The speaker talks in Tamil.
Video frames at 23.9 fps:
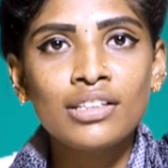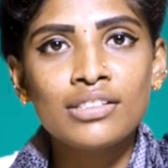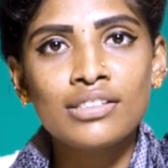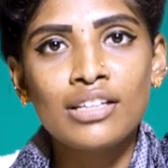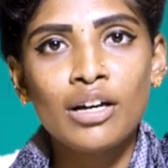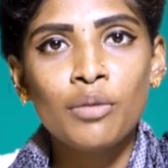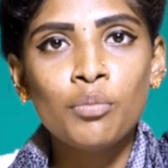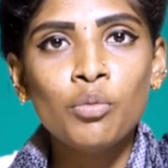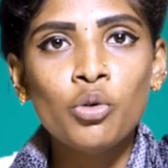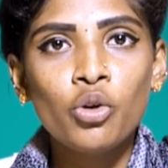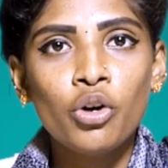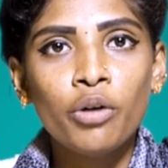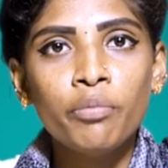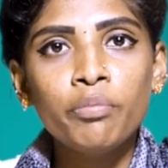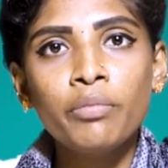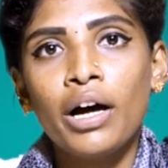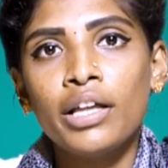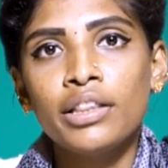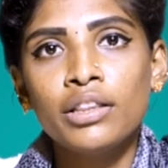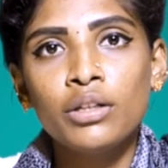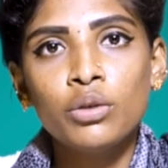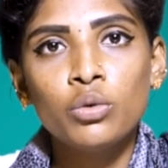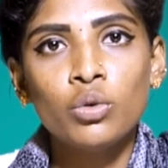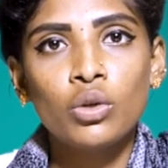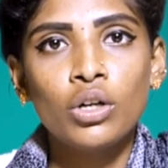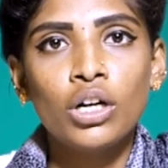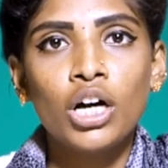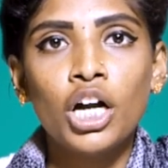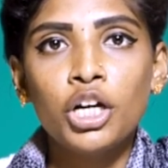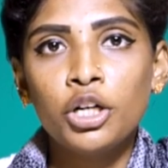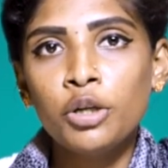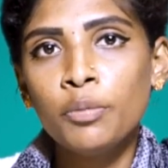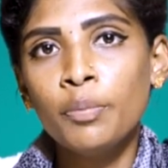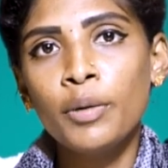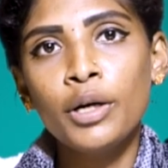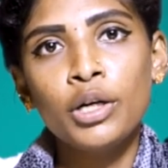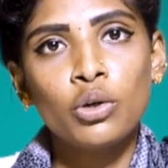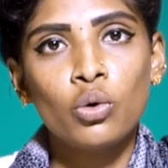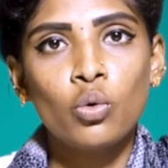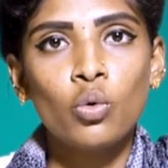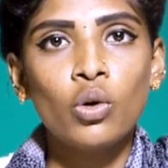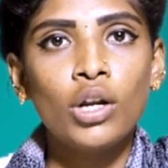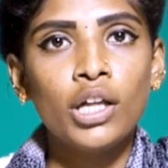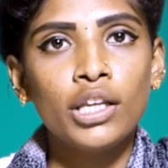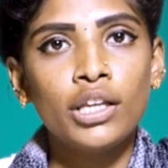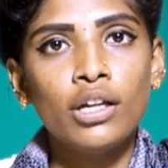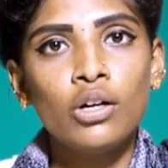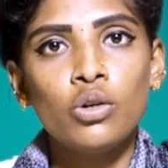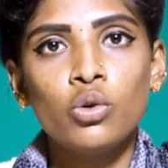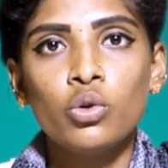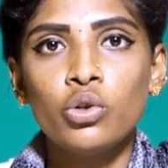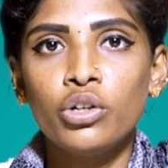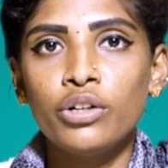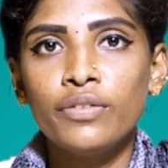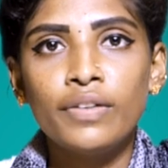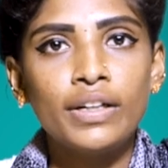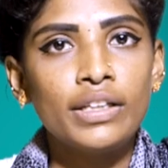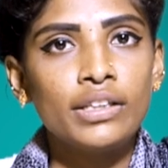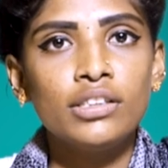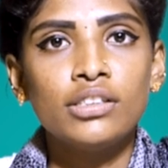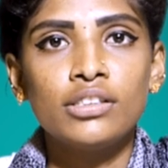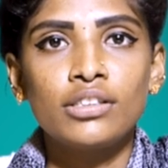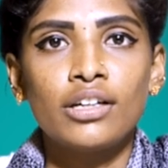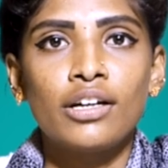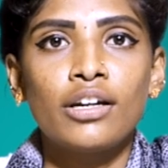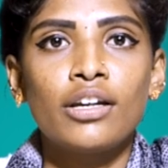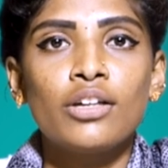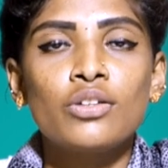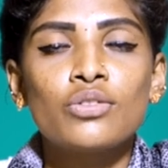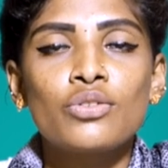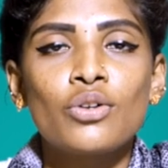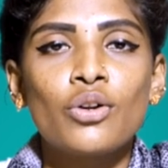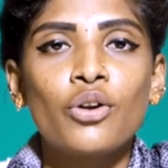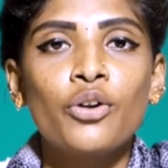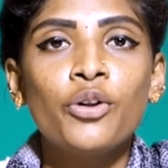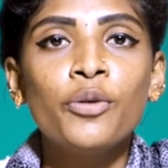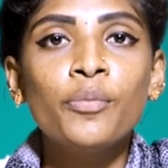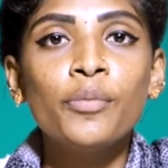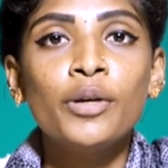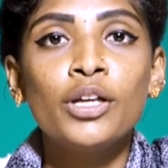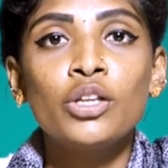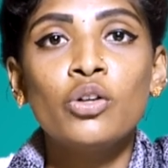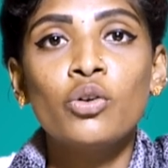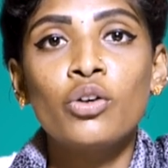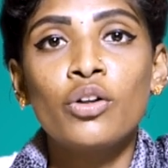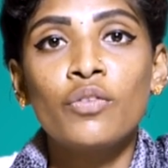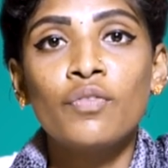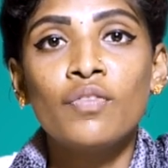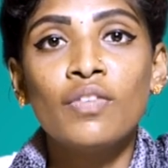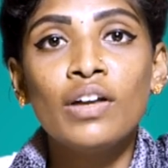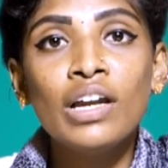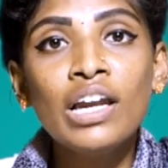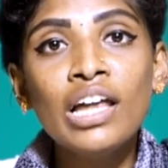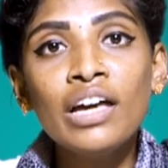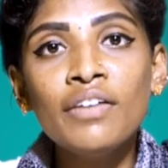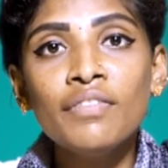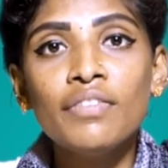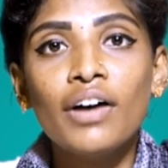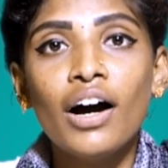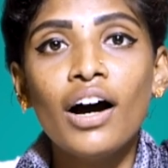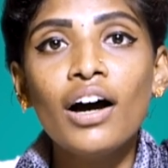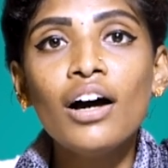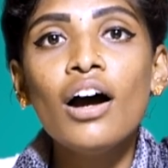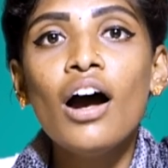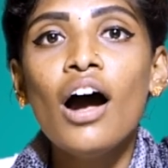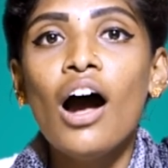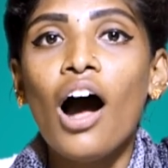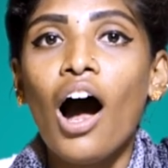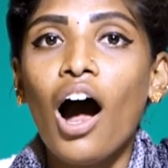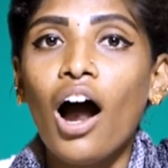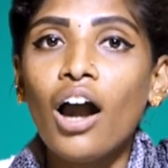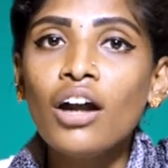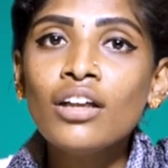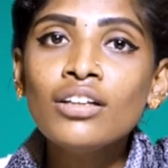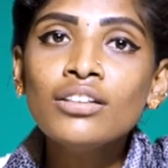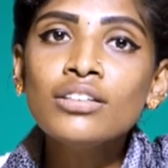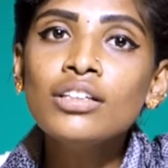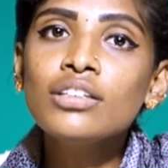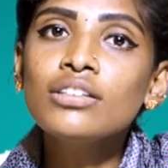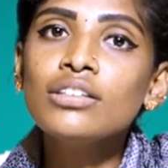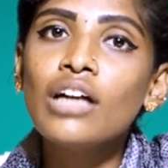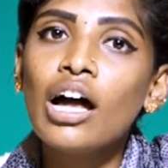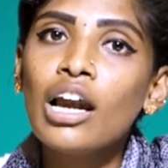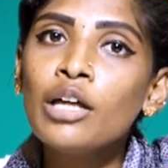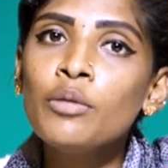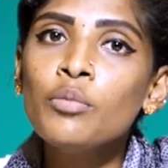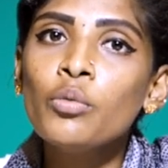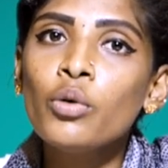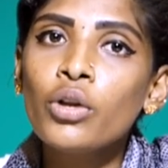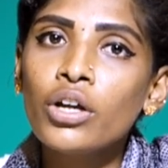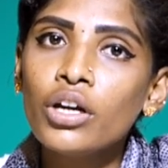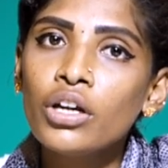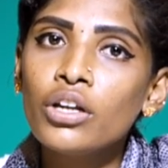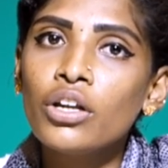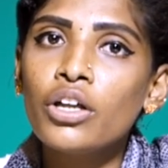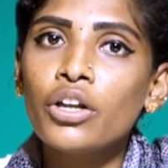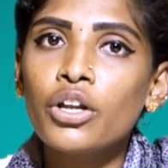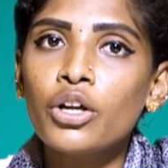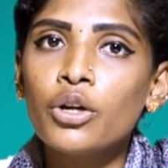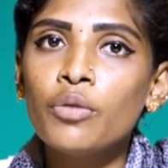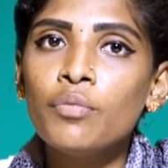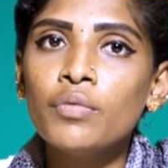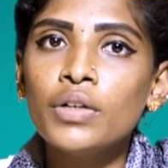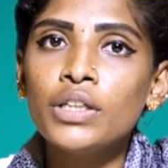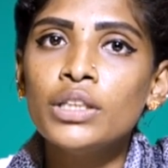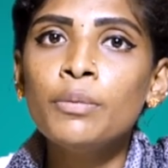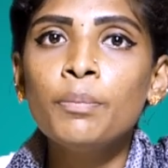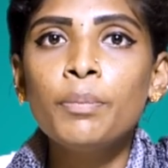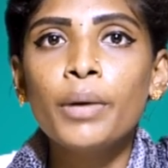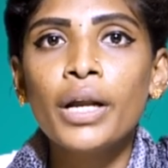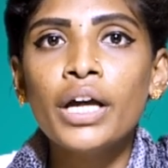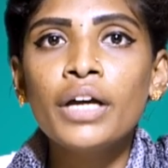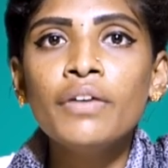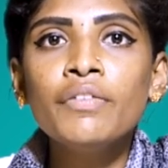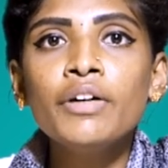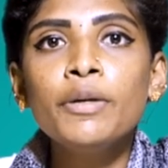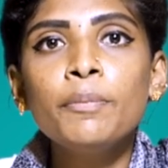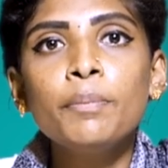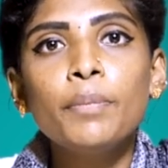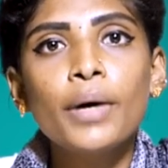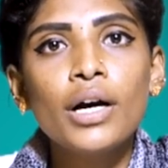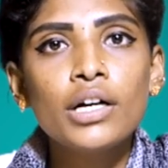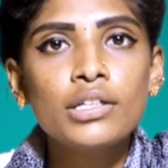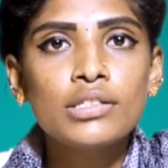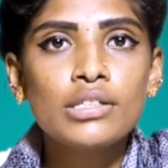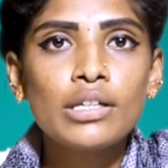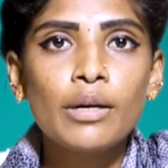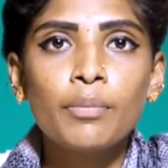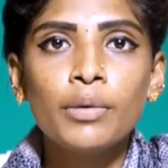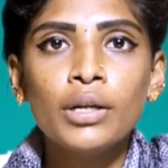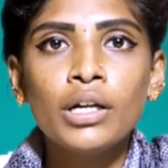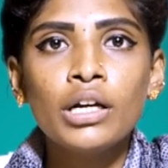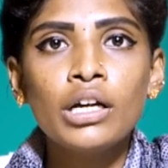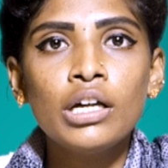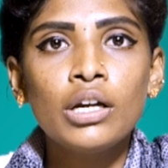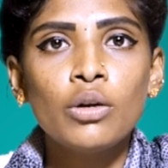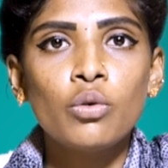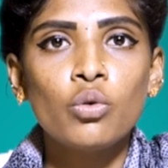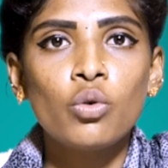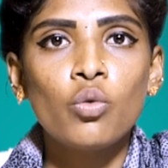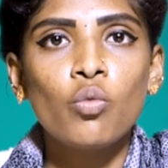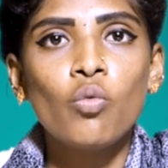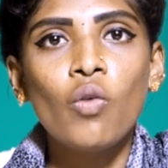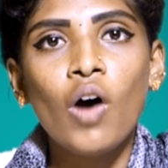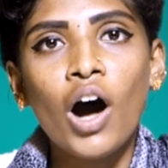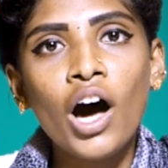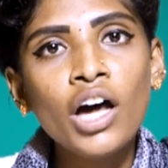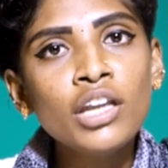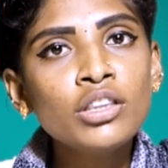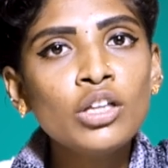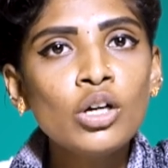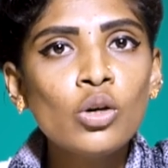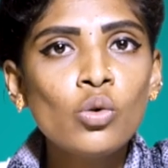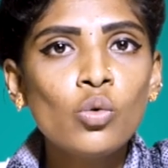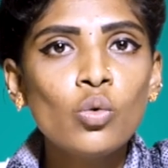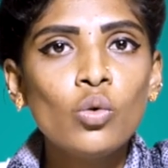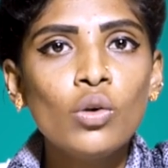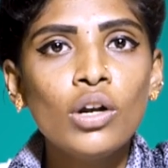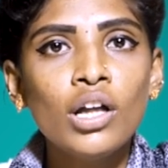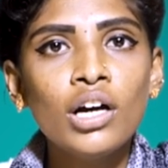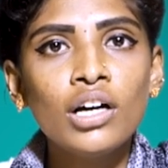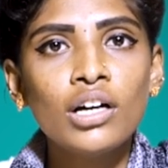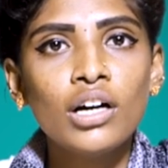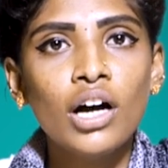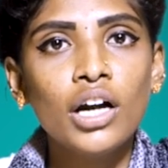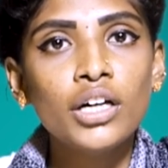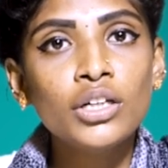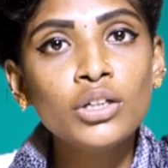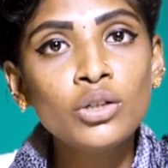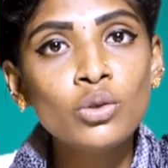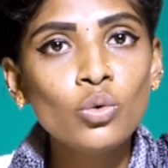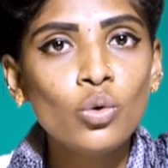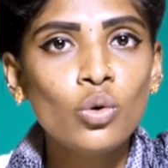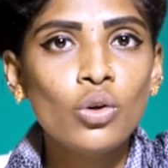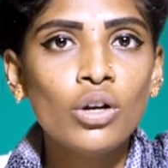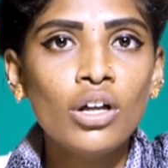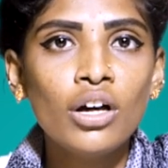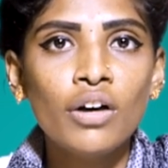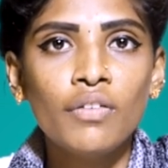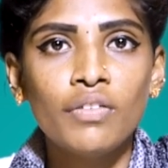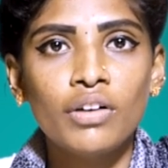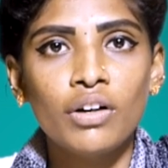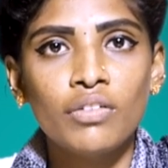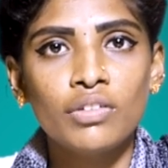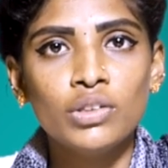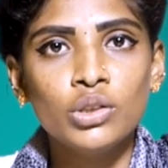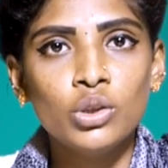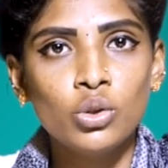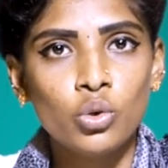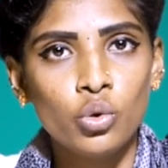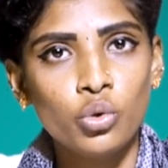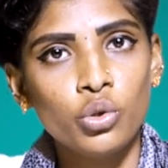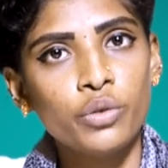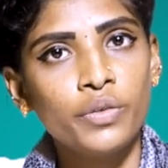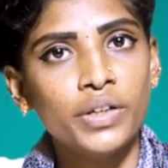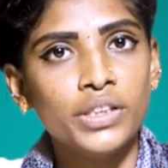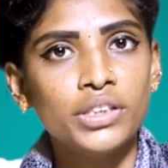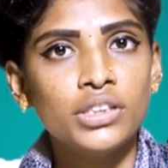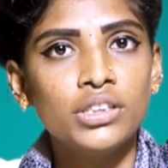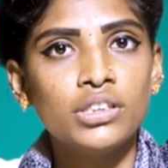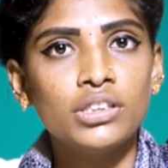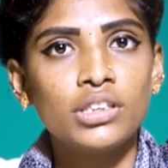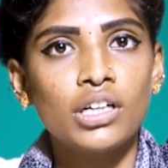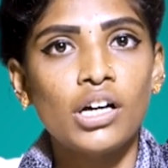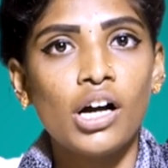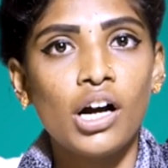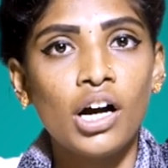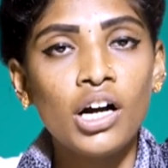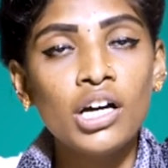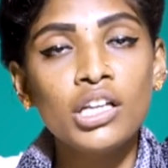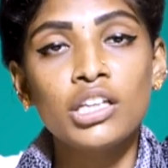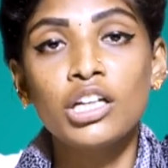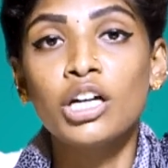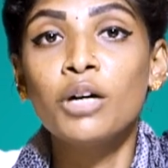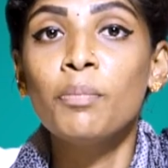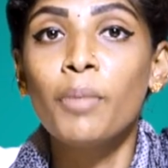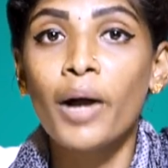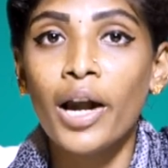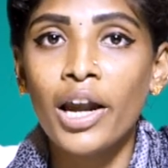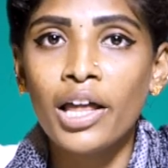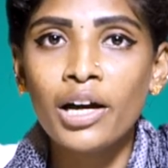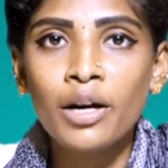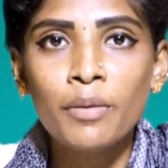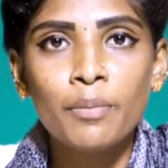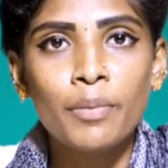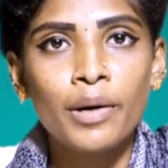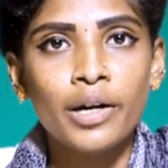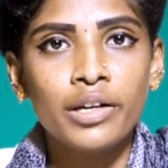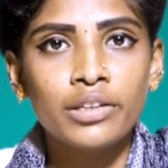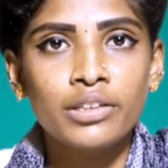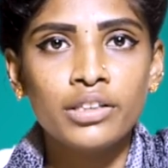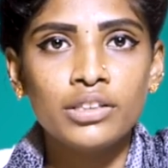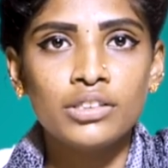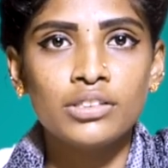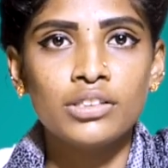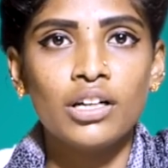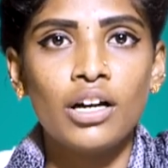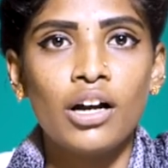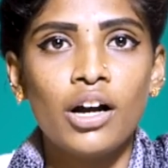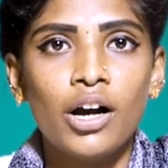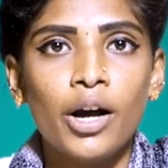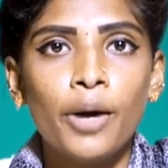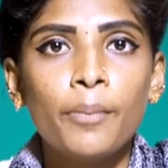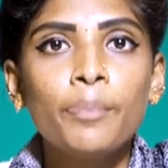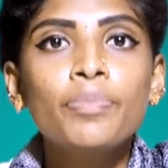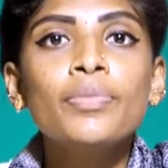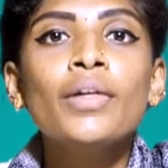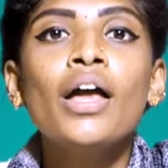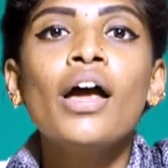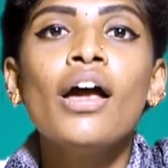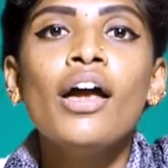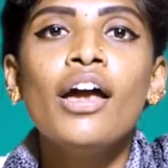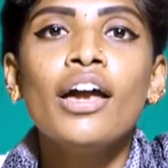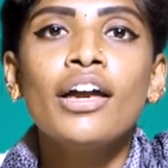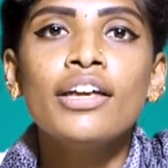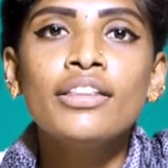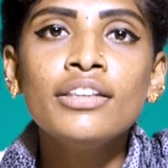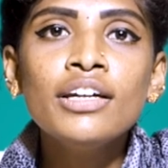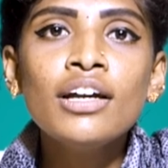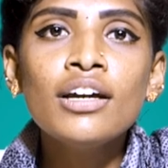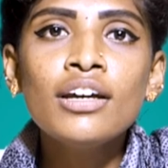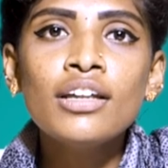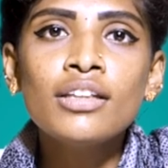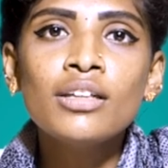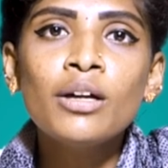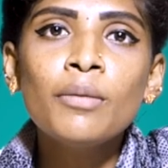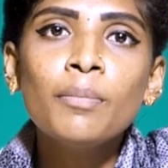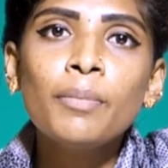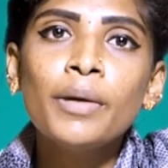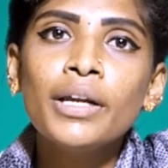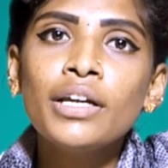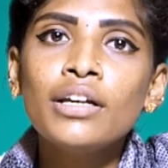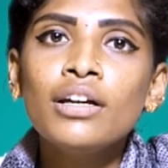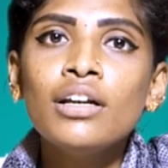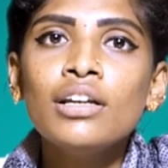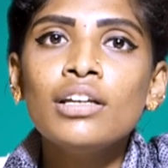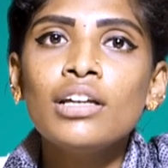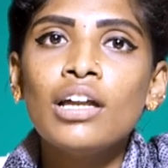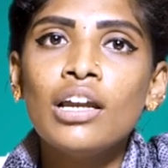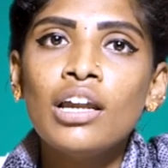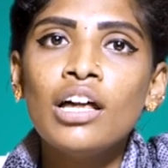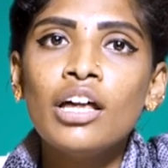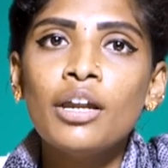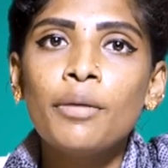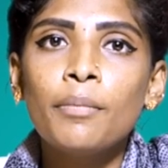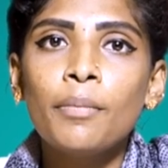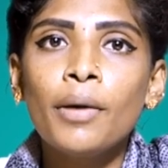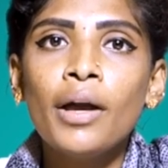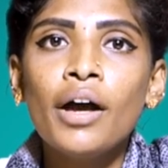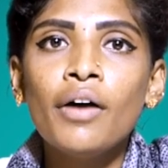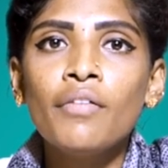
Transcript: இந்த சமூகம் அந்த ஒரு கட்டுப்பாட்டுக்குள்ளதான் கொண்டு வந்துட்டு இருக்குன்னே சொல்லணும் இதோட விளைவா அடுத்த தலைமுறையினரையும் வந்து பிரைவேட் பார்ட்ஸ் அப்படிங்கிற ஒரு வார்த்தைக்குள்ள கட்டுக்குள்ள அவங்க வந்து கொண்டு வந்துட்டு இருக்காங்க அதுக்கு பழக்கப்படுத்திட்டு இருக்காங்க இதனாலதான் பெண்கள் எல்லாருமே